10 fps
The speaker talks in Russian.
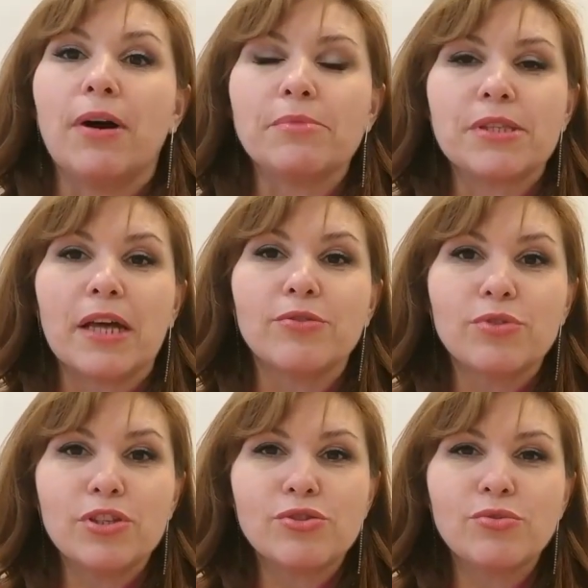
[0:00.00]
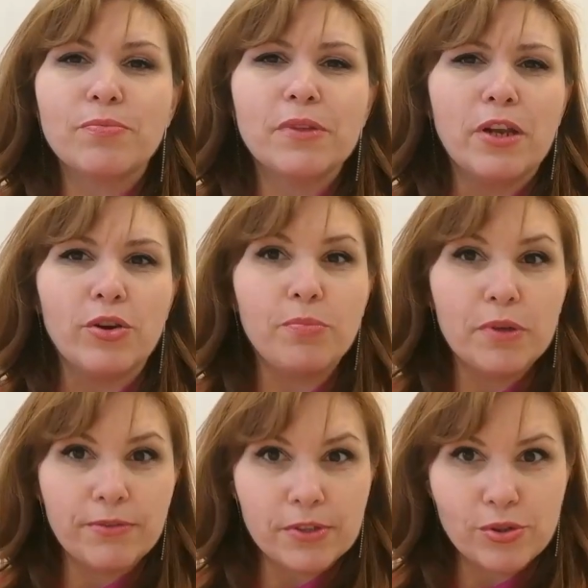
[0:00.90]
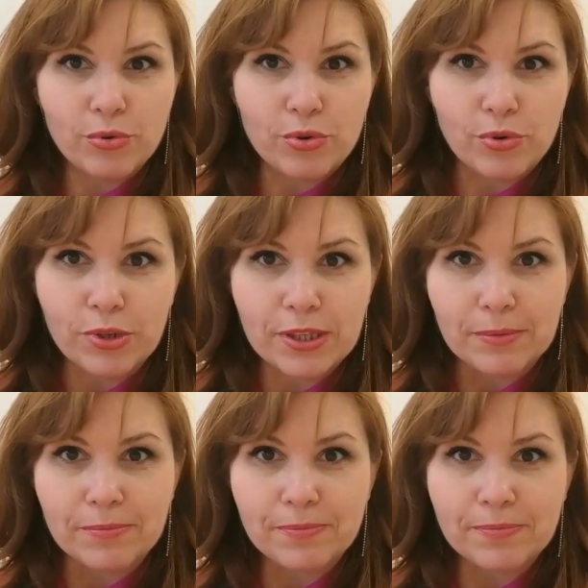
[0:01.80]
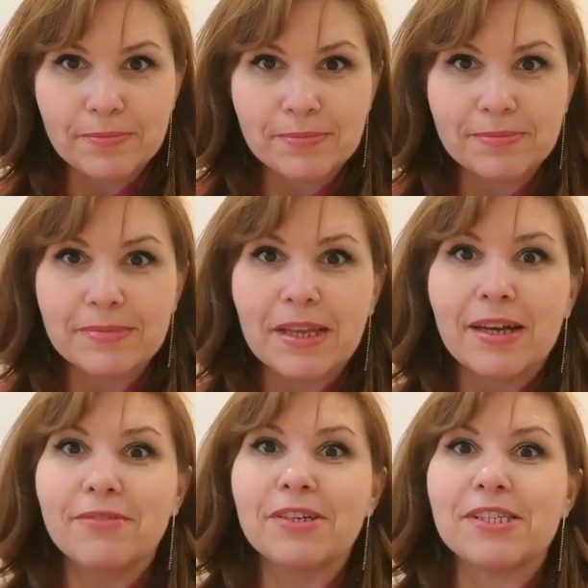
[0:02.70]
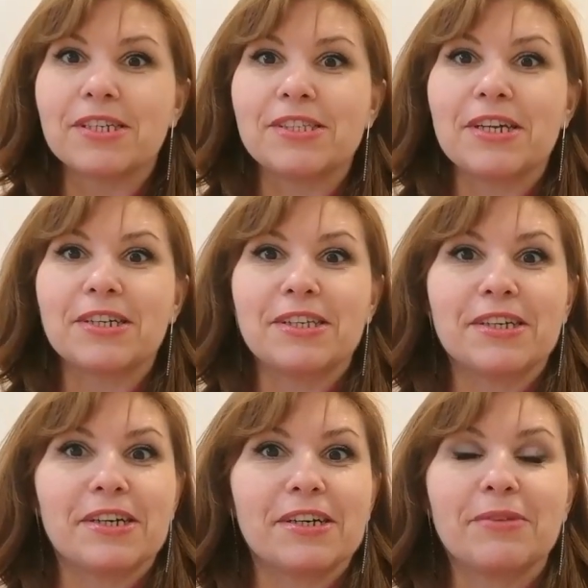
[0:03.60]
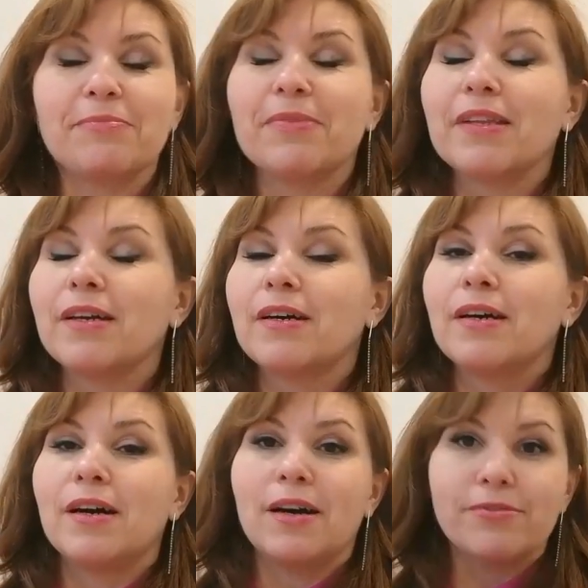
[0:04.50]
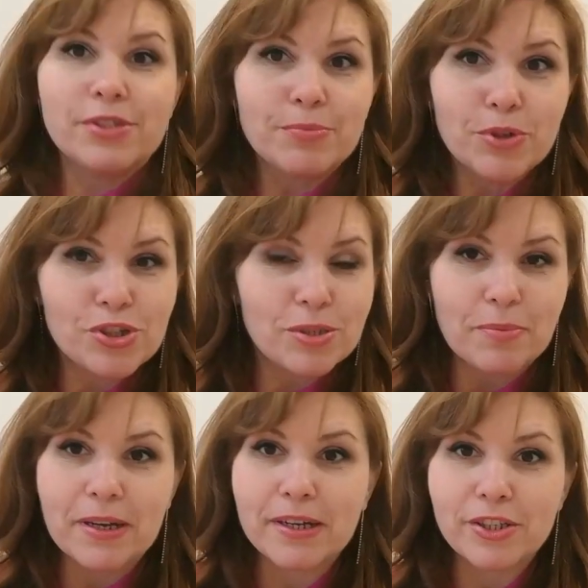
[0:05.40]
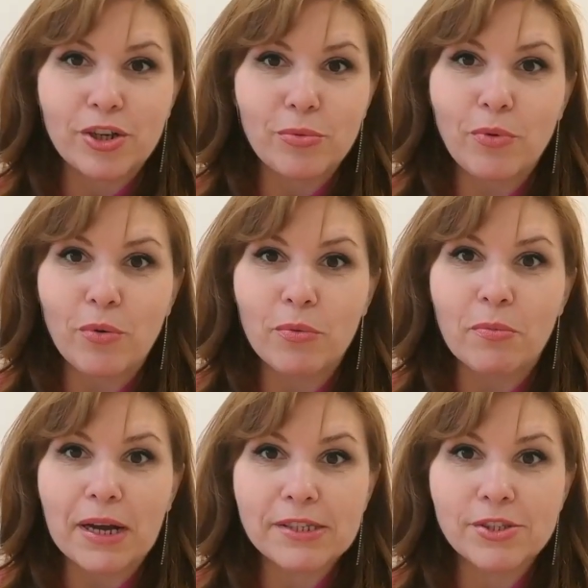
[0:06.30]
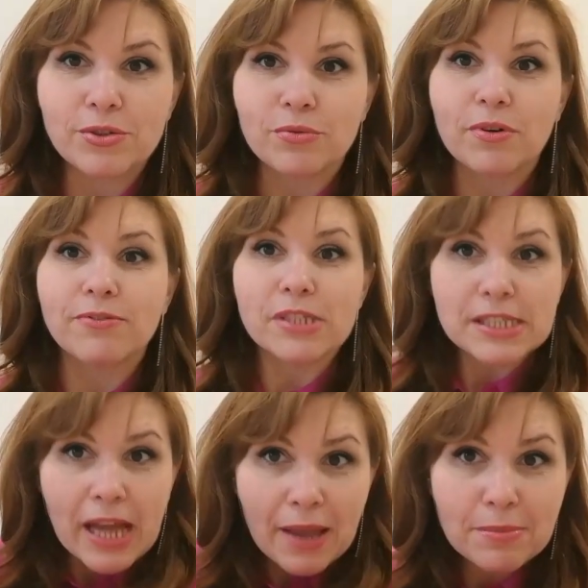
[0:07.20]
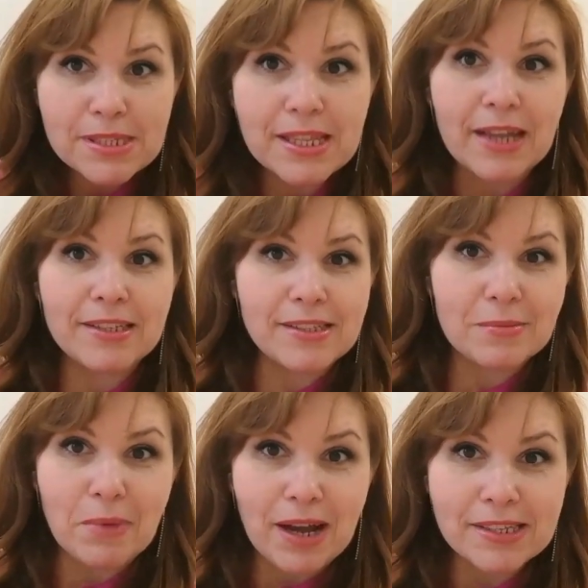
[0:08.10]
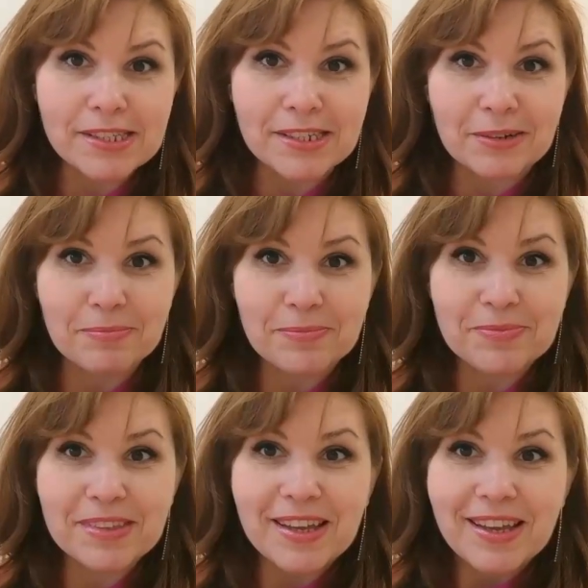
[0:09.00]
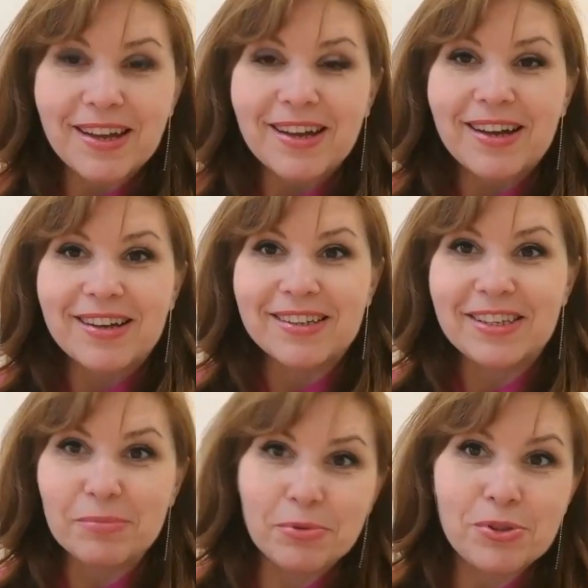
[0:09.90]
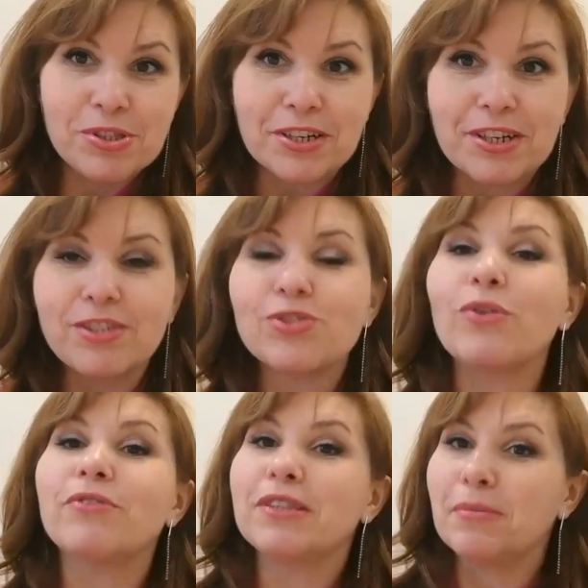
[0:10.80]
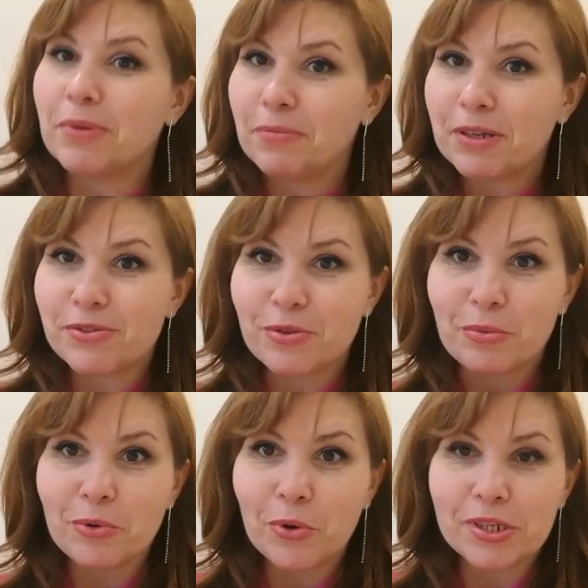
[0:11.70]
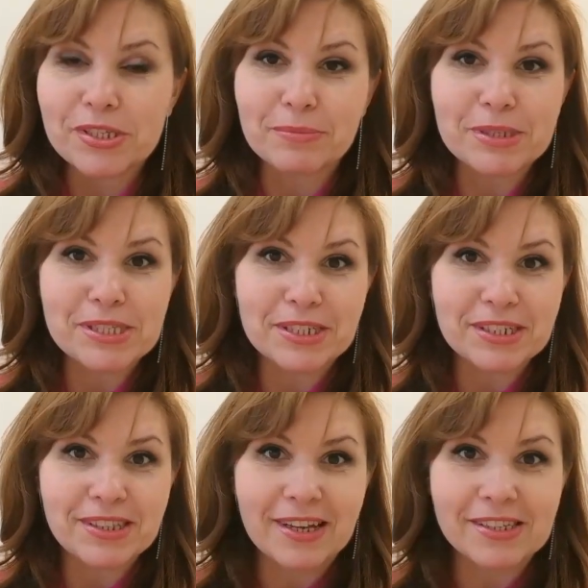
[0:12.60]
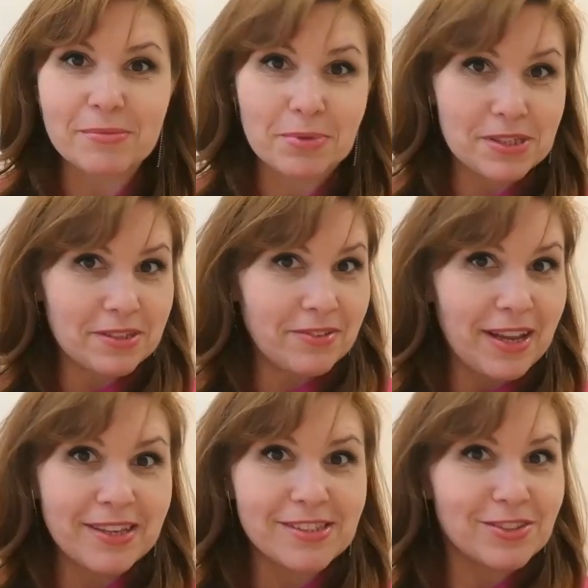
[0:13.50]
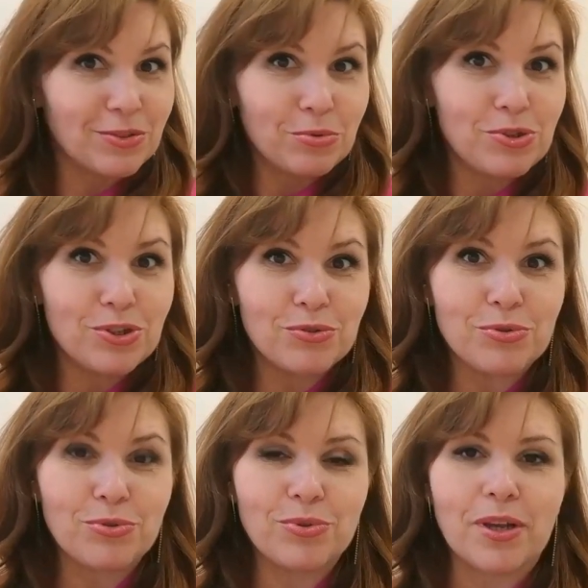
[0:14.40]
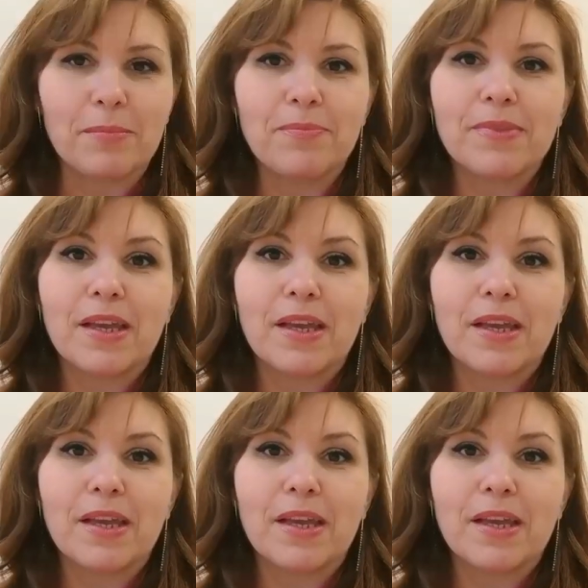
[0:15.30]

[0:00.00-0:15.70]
Вам станут доступны любые видеоуроки в этих техниках. А вы сможете поехать к любому мастеру. Вы сами станете мастером и будете организовывать, например, в своем городе мастер-классы. Представляете, это очень круто.